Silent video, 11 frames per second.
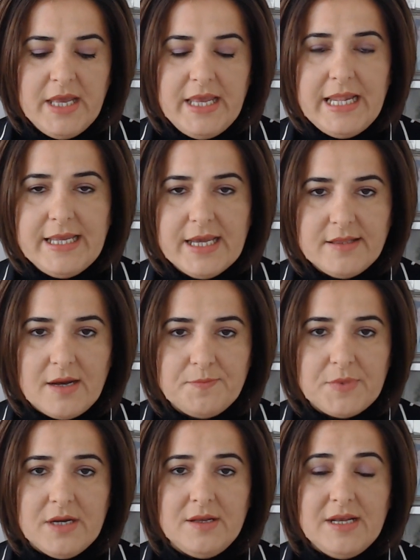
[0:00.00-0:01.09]
İlk
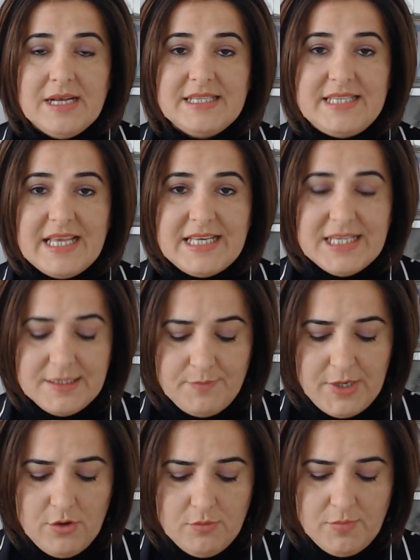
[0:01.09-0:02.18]
etapta 8
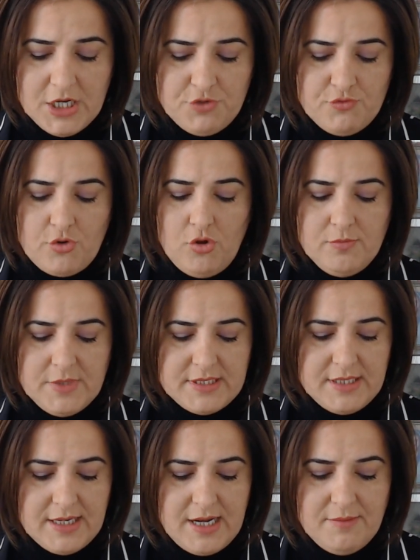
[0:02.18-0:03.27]
milyon başvuru
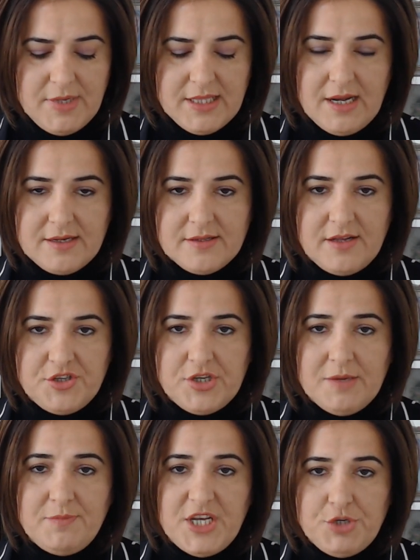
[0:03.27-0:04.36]
olmasına rağmen
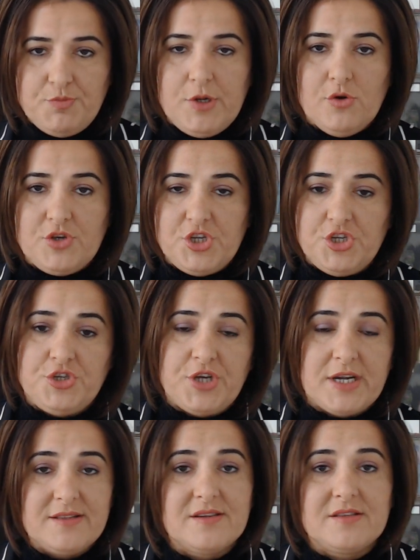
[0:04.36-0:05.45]
arkadaşlar 5 milyon kişi
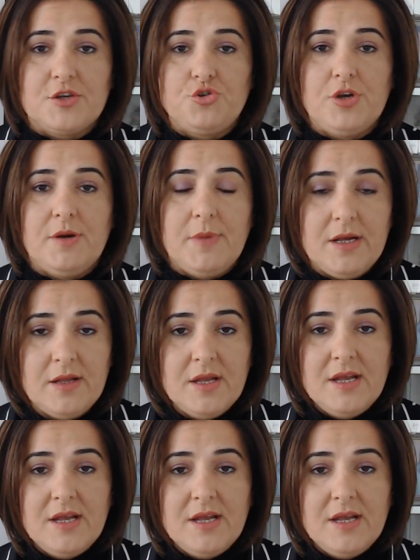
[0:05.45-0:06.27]
şartları taşıyor ama